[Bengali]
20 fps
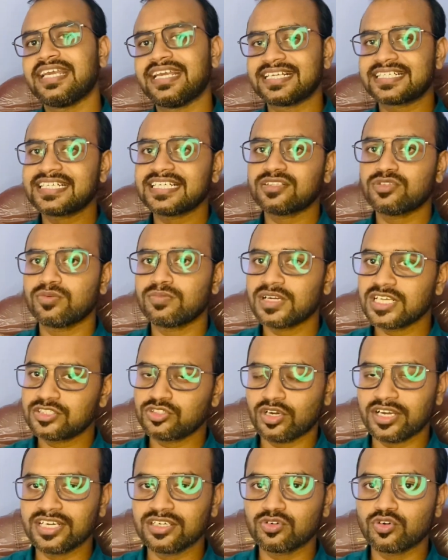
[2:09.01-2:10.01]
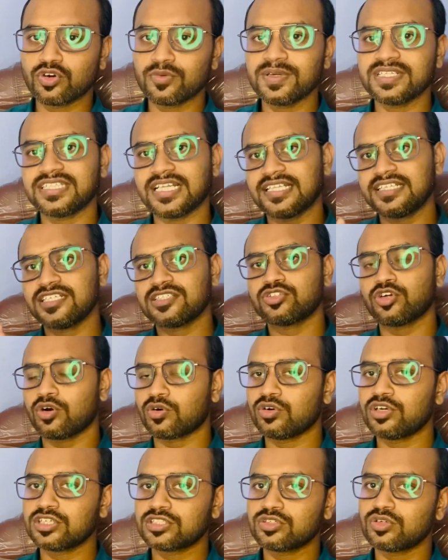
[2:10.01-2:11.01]
এসে তোমরা জয়েন করবে তাদের
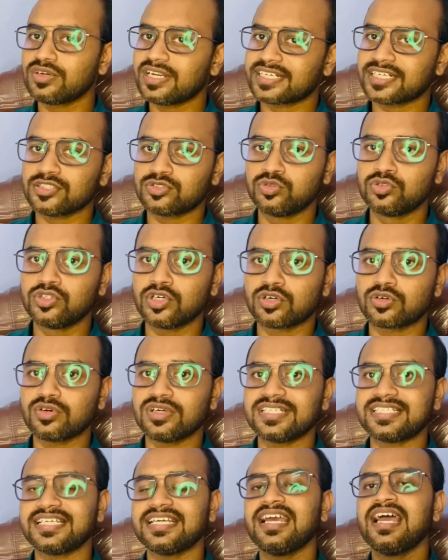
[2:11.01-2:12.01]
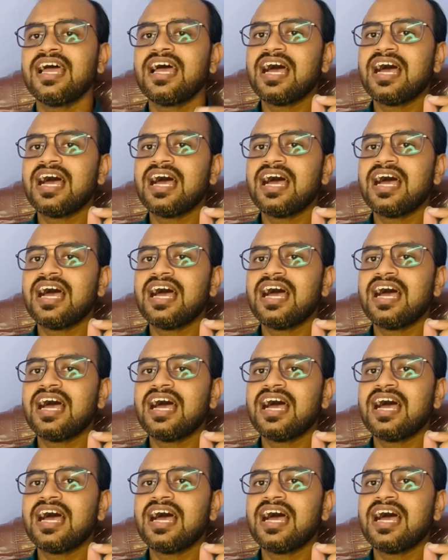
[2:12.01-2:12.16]
সকলের জন্য একটা সুযোগ রয়েছে